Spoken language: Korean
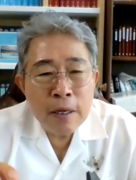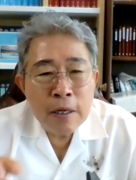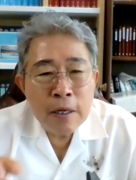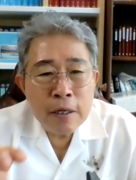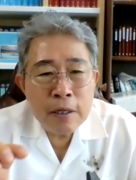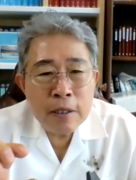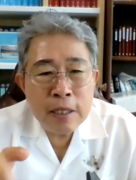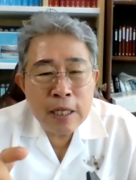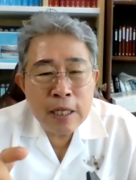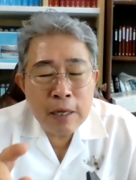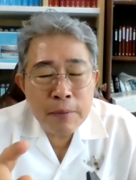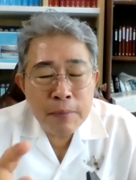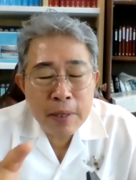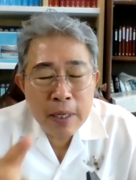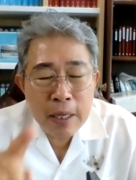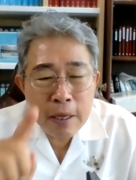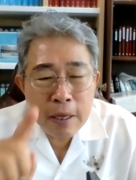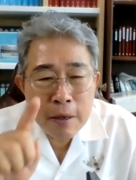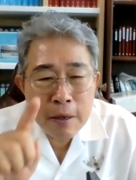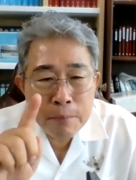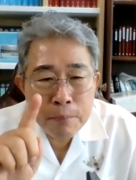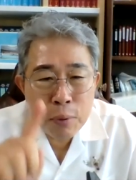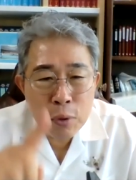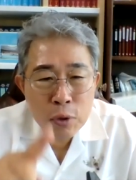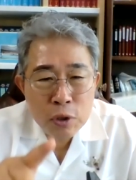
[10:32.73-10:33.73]
그 다음에
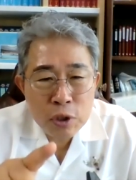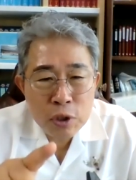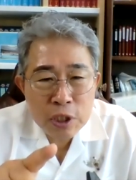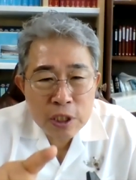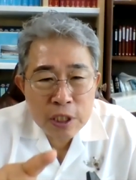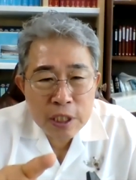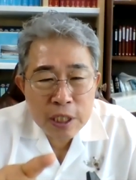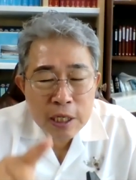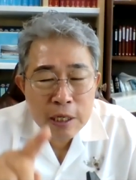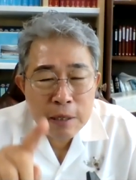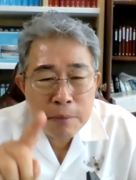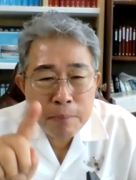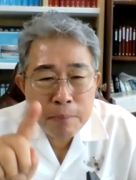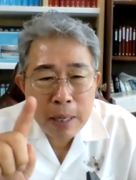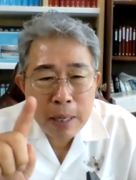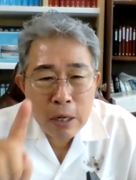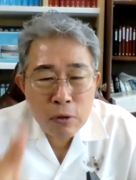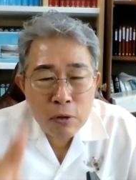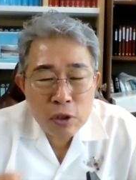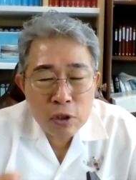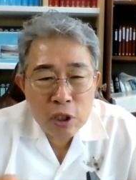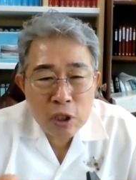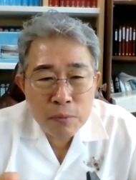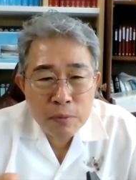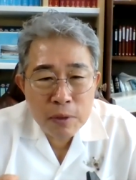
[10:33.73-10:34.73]
본질이 바로
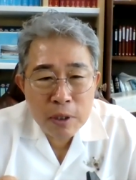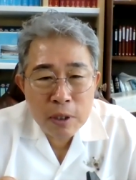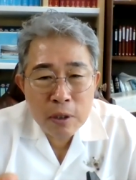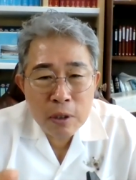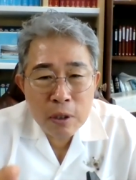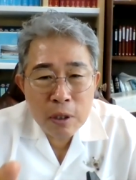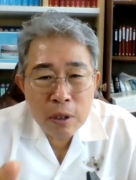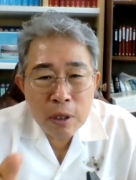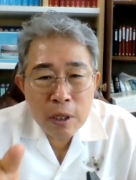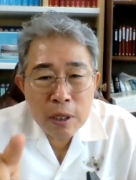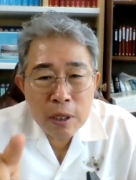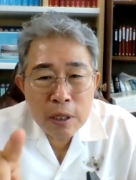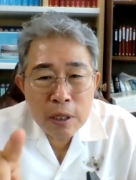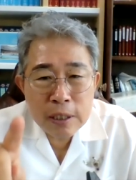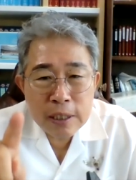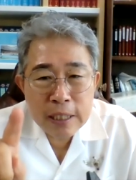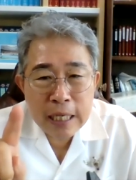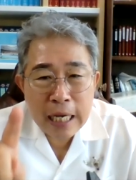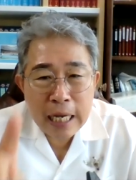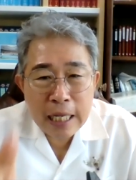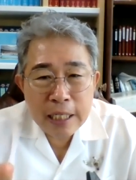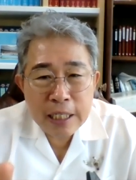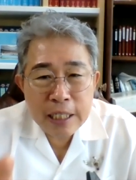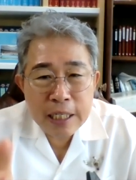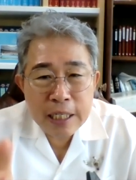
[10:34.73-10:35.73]
서면
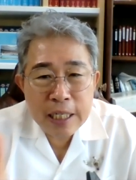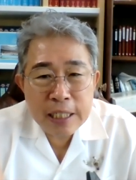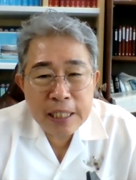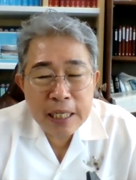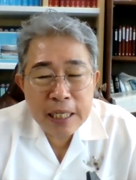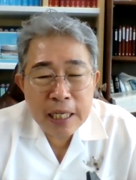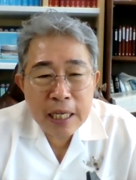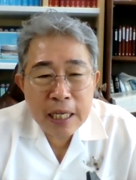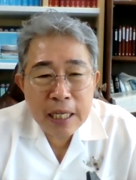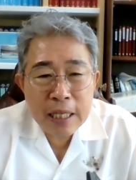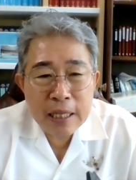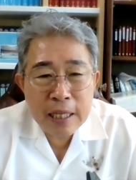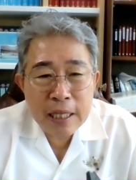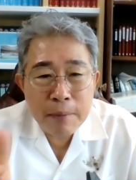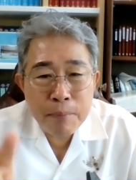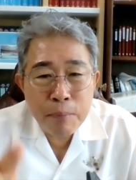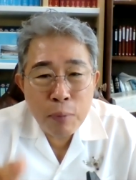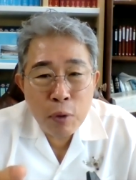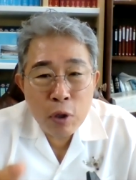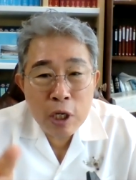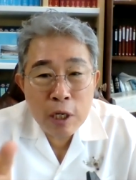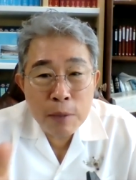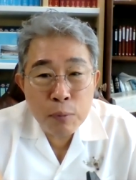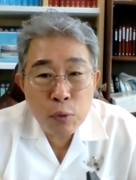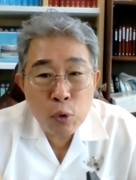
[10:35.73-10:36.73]
살 길이 생긴다
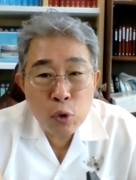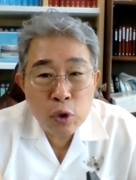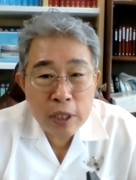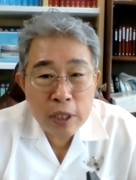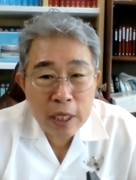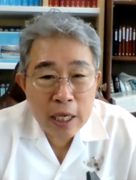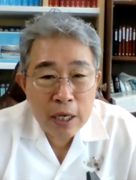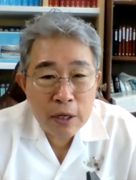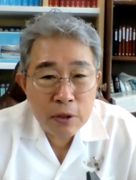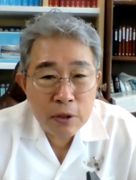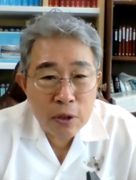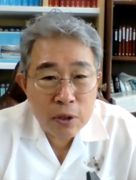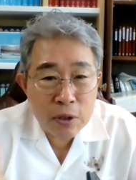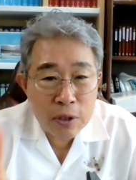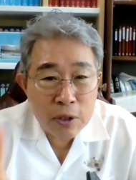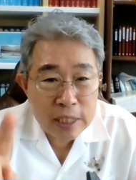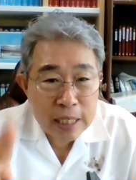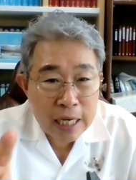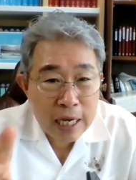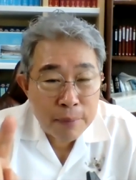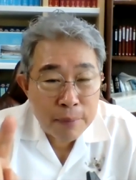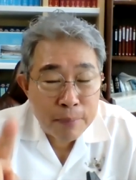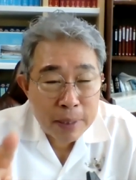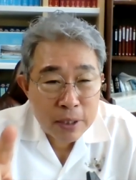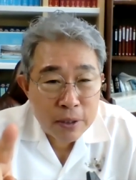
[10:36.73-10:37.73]
볼립도생이거든요
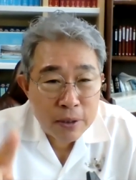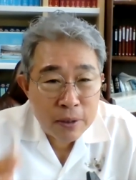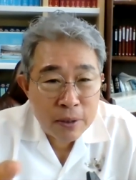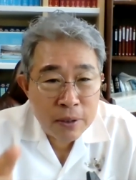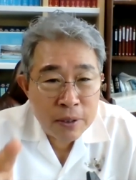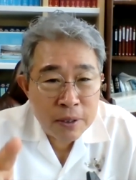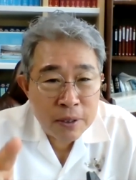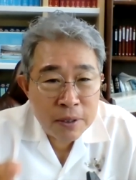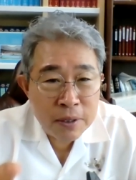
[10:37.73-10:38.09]
잠깐만요.